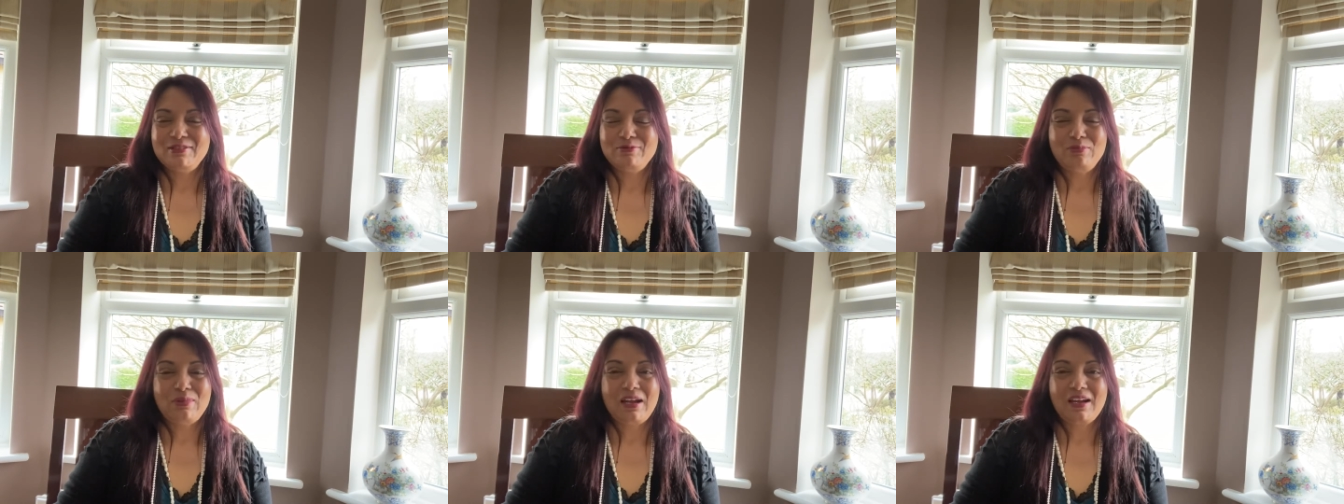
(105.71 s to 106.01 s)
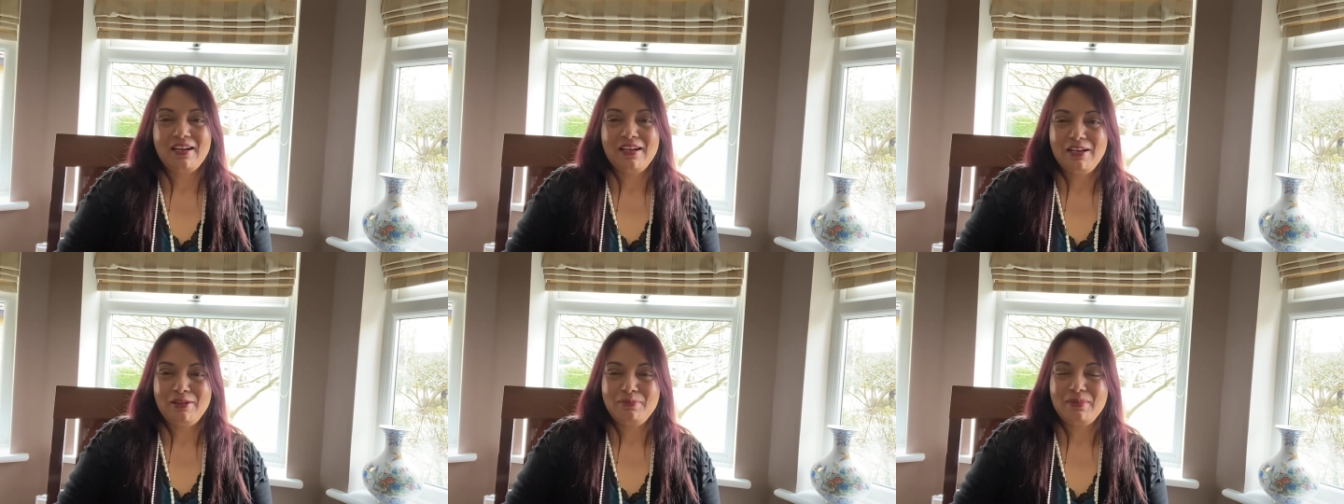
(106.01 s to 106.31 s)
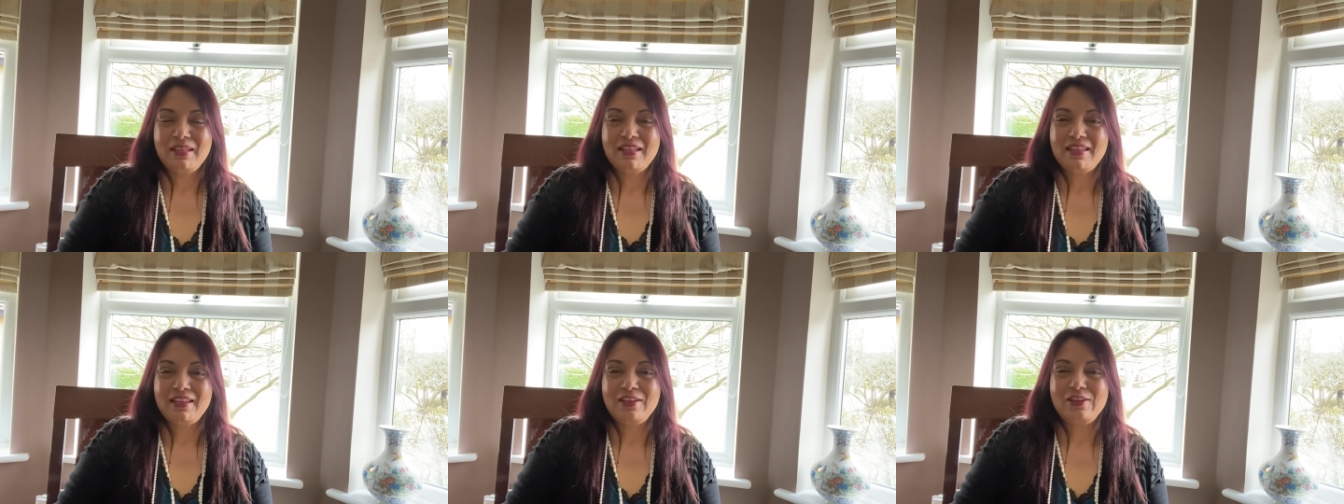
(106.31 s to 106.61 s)

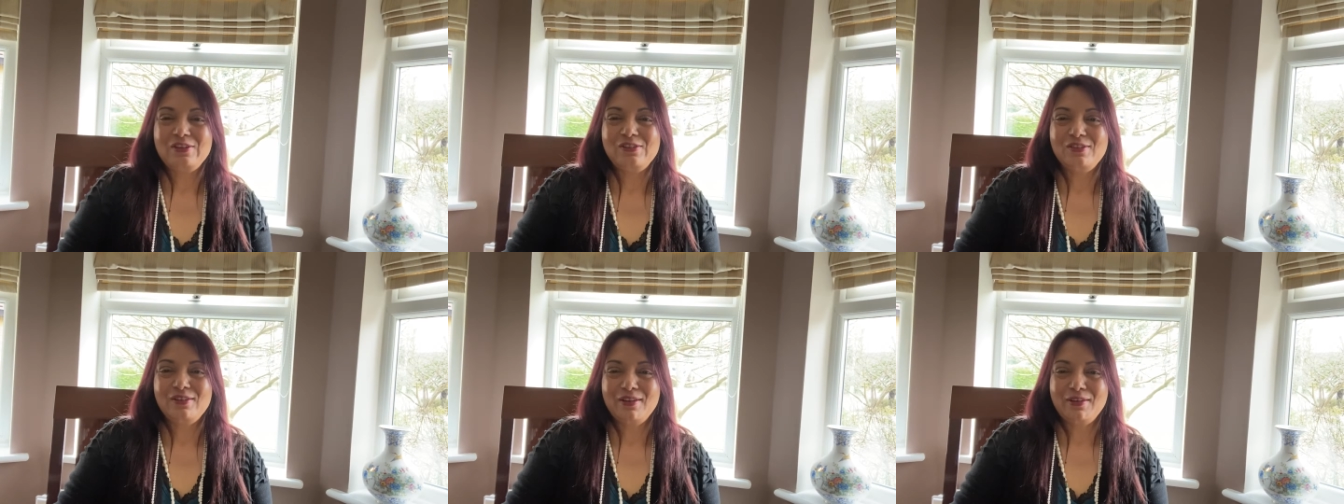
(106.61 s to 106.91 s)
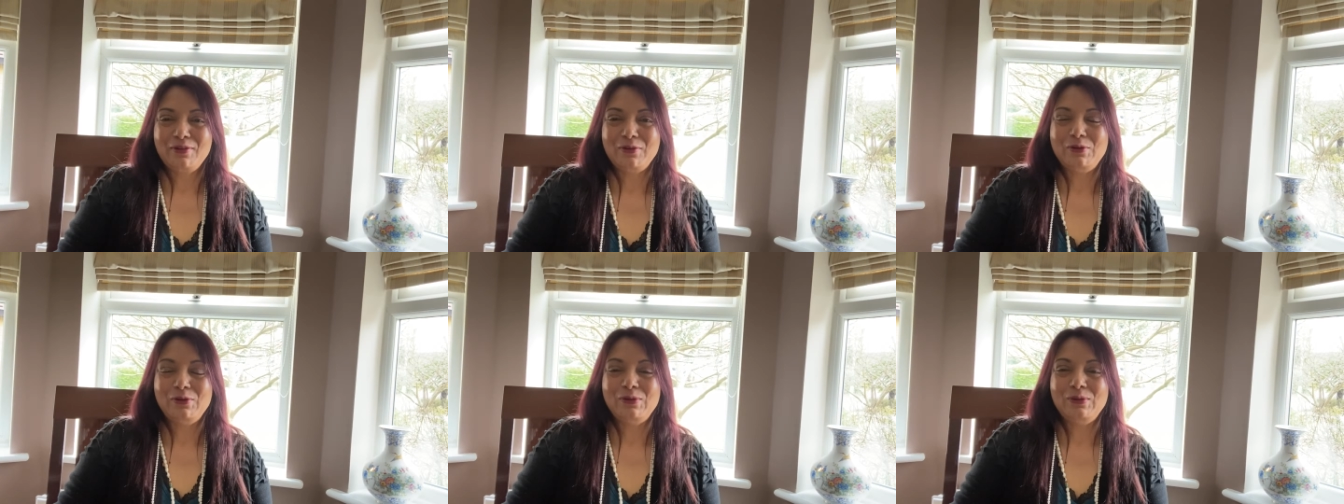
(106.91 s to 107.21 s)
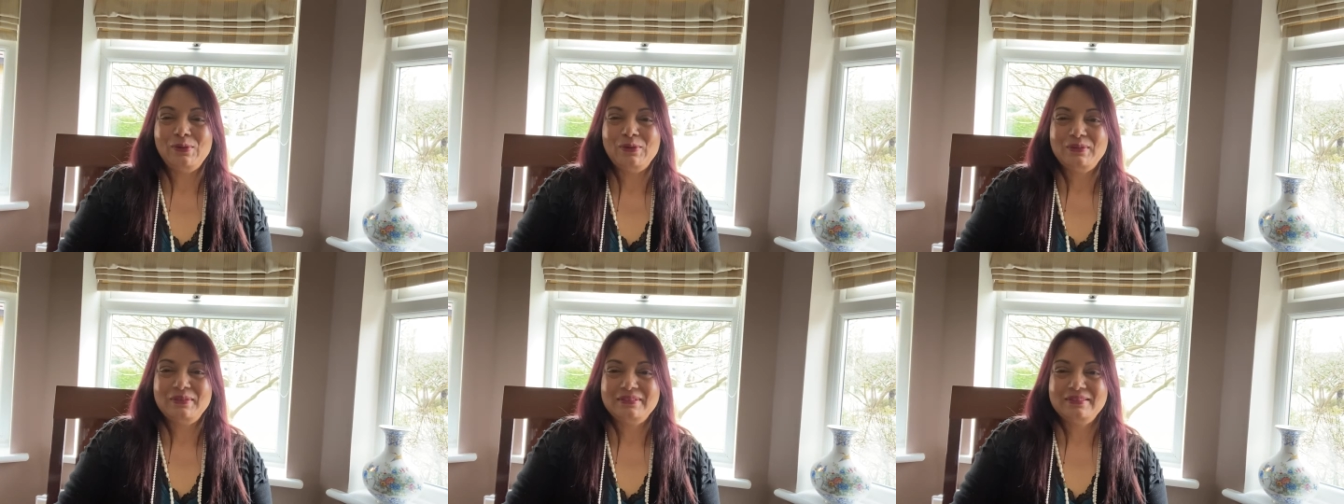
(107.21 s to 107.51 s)
পাগলামি কি করে ও
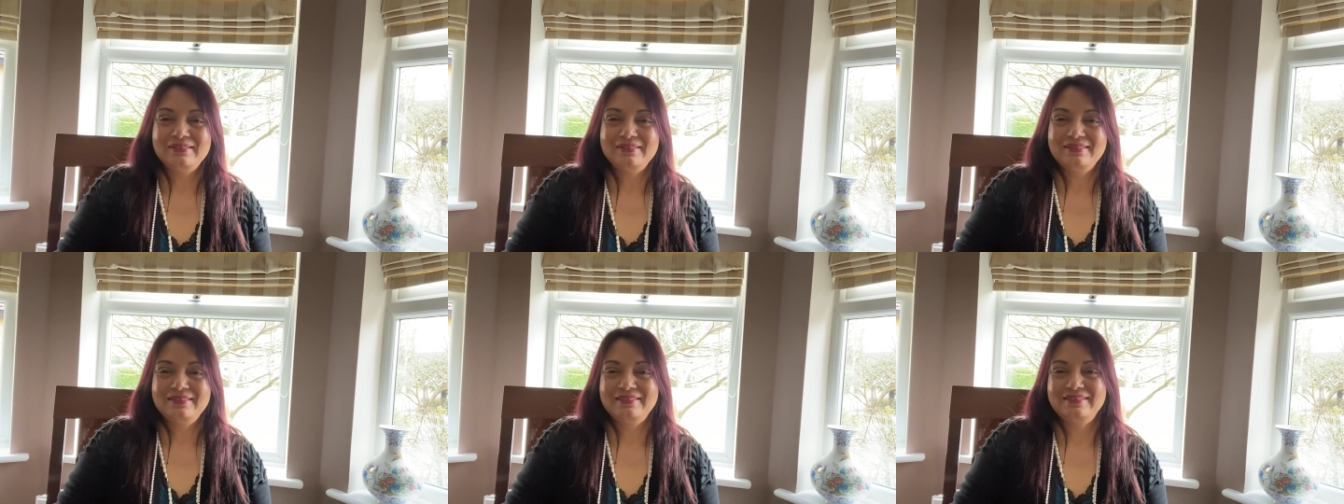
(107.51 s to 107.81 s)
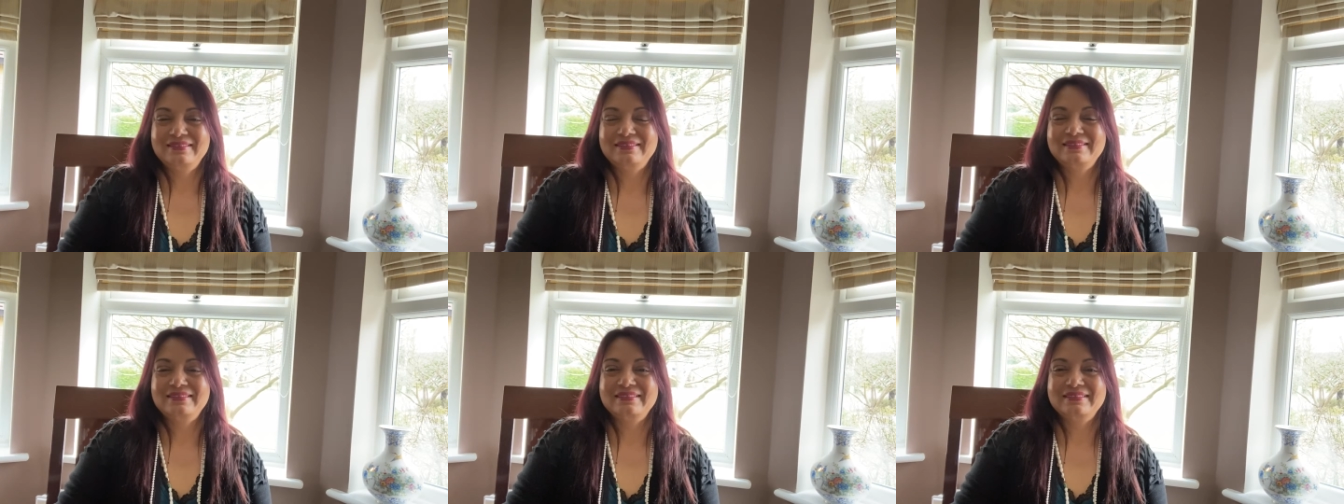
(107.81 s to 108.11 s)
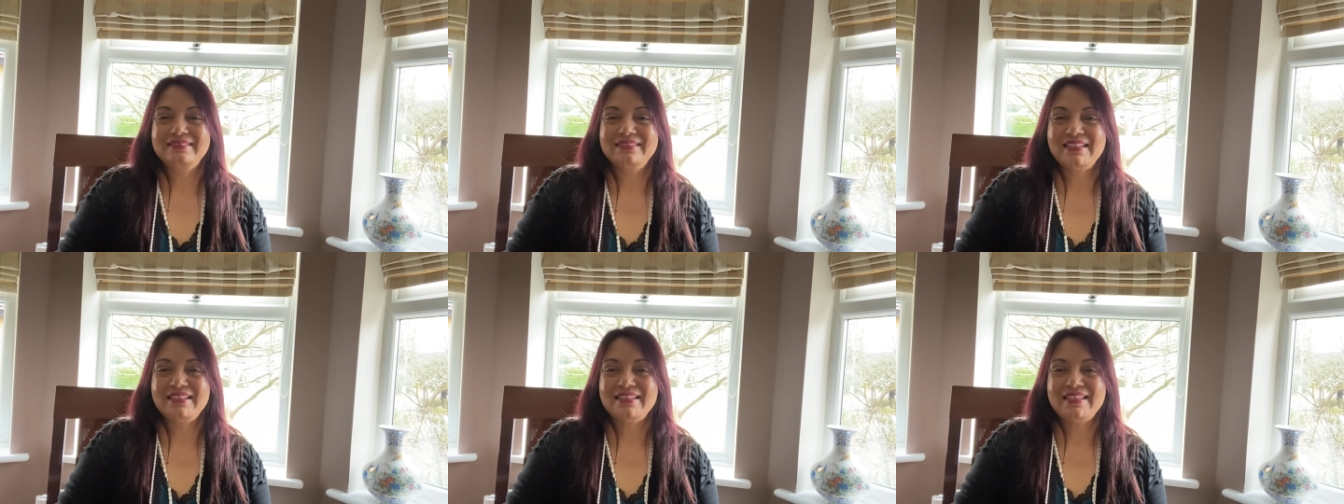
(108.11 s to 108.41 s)

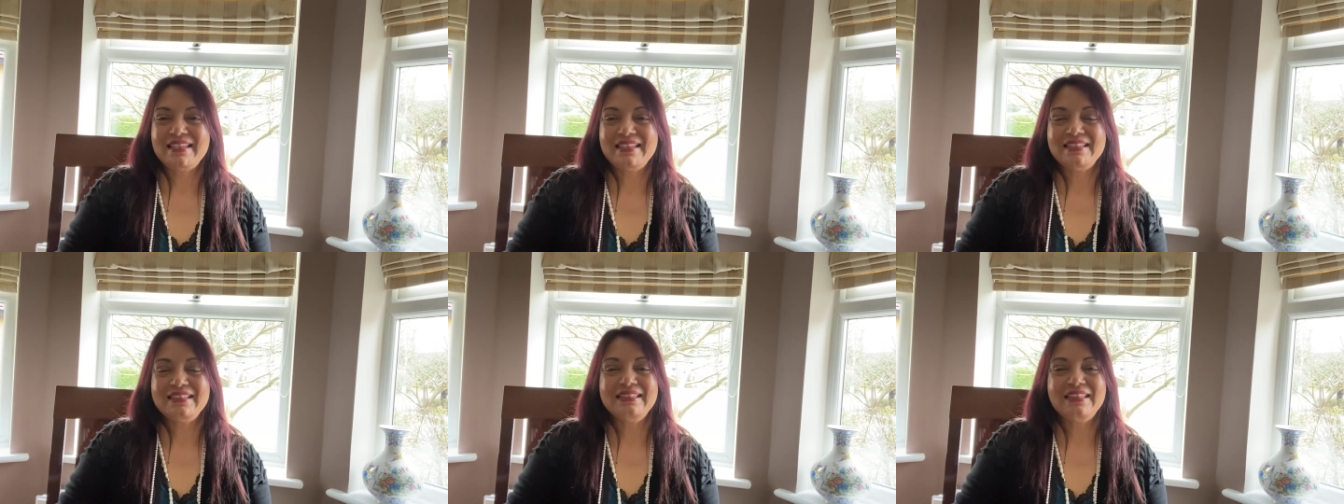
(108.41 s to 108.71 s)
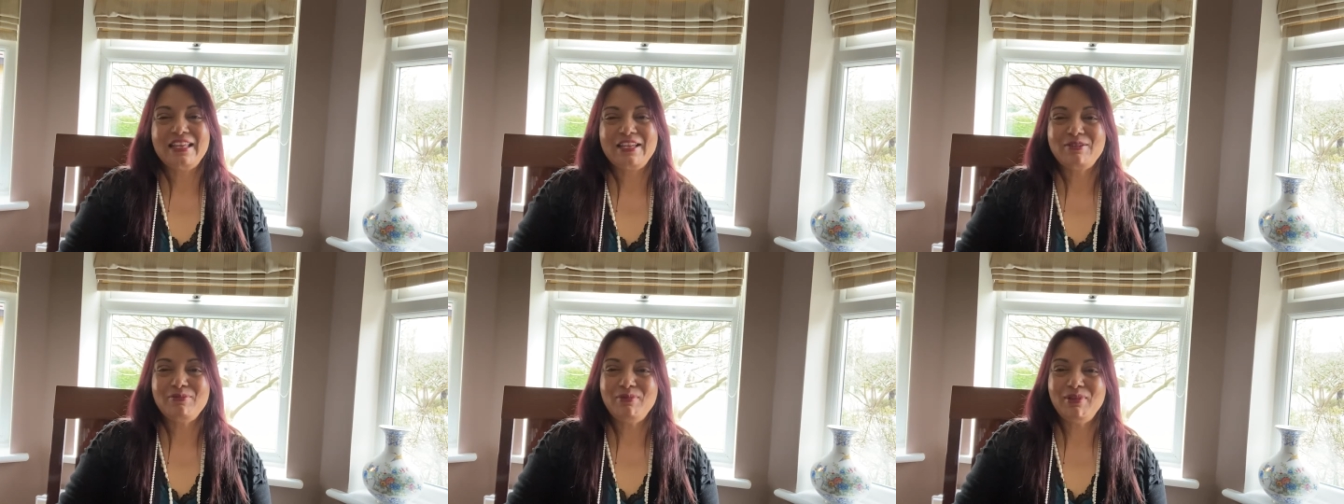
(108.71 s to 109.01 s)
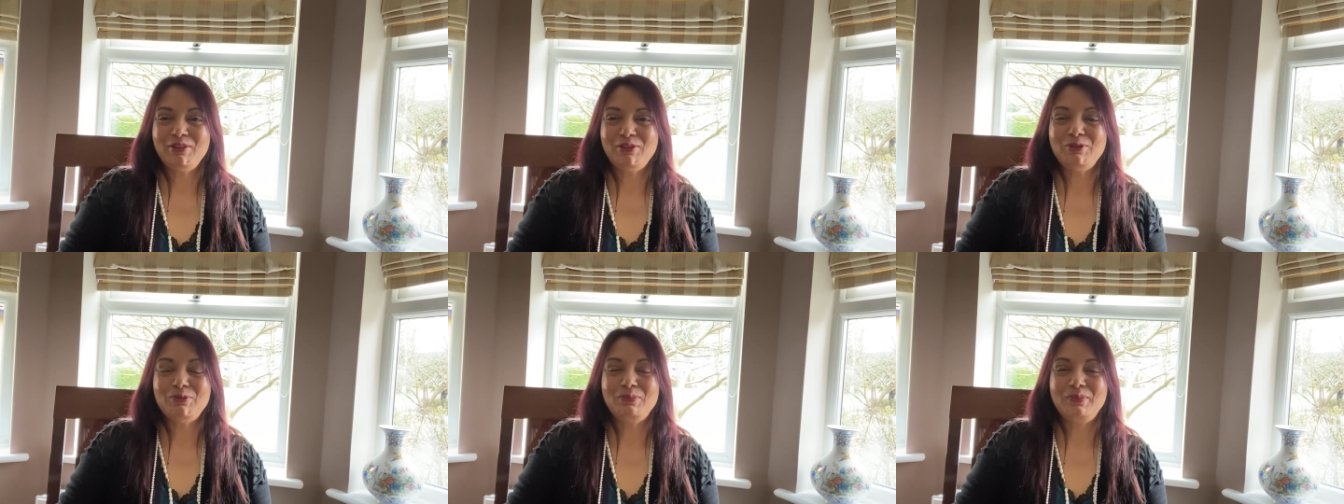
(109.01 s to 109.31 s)
সেটাই দেখবে
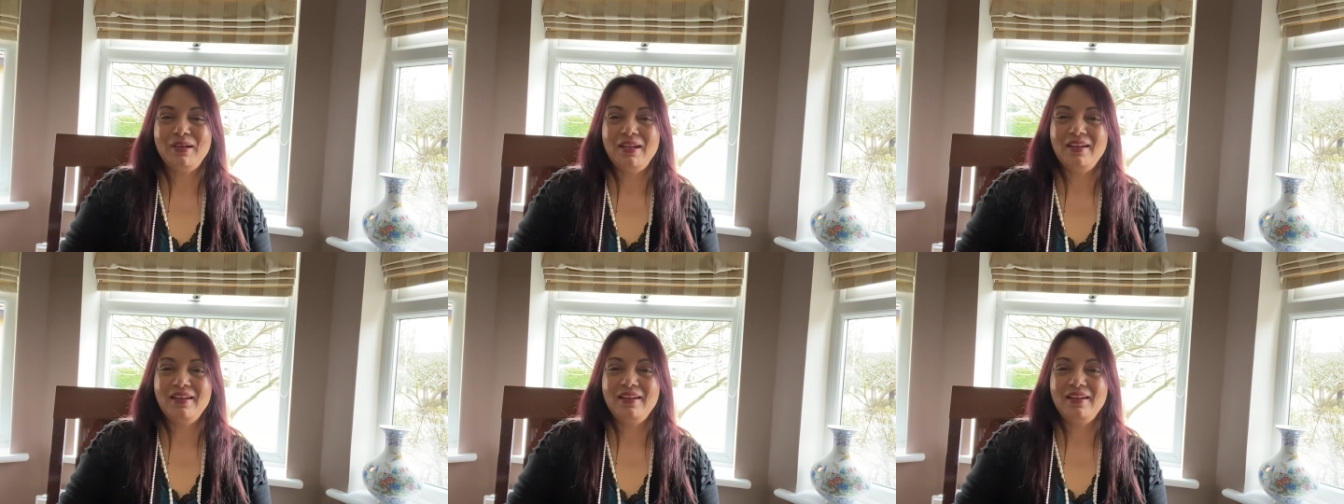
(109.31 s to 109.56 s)
তোমরা